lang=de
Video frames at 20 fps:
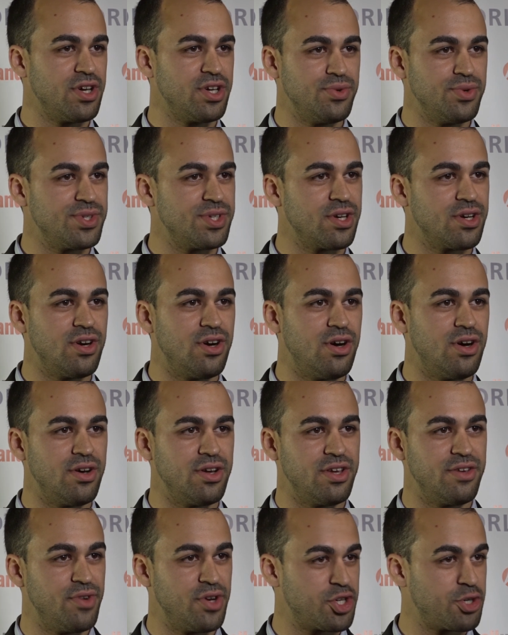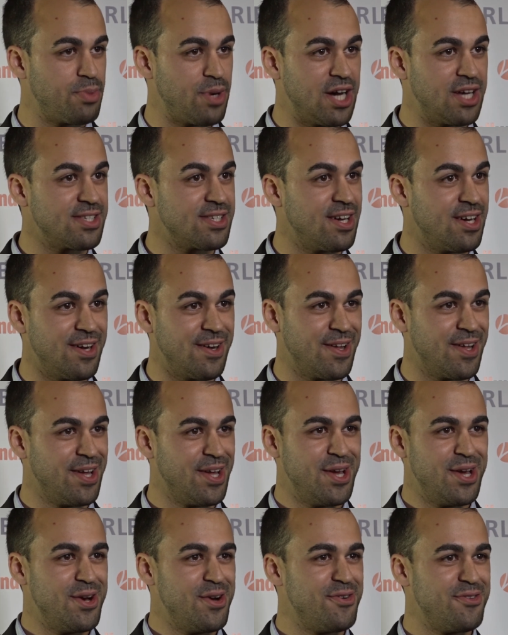ich rausgehe, ich will Spass haben.
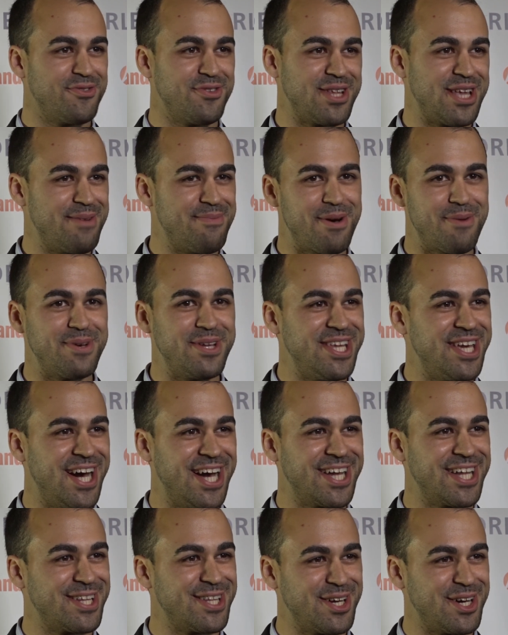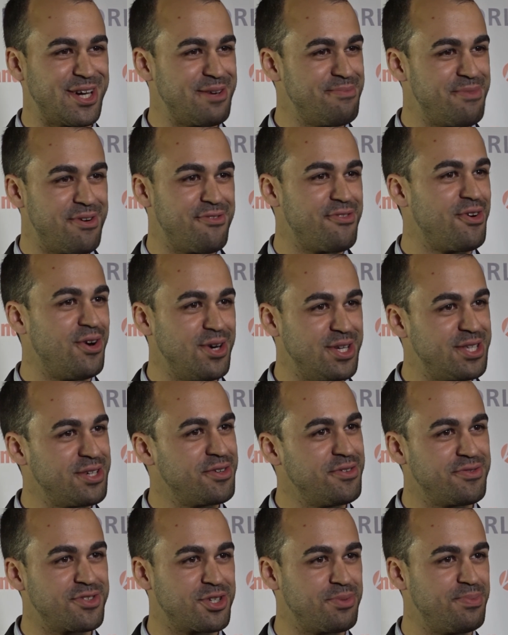Und von dem her bin ich eigentlich immer freudig
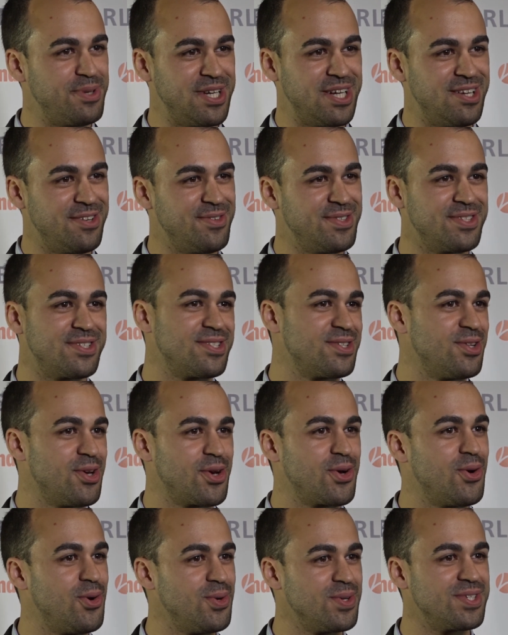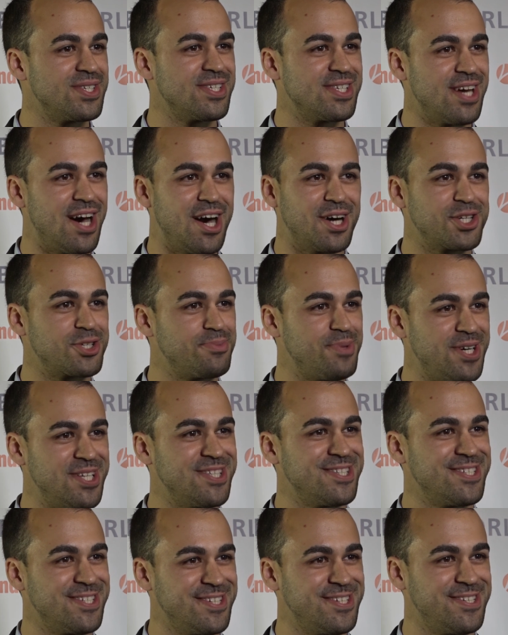auf das Spiel und nicht groß
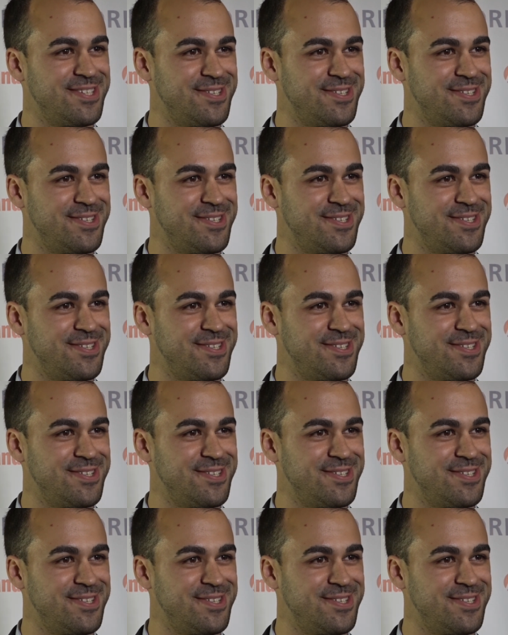angespannt.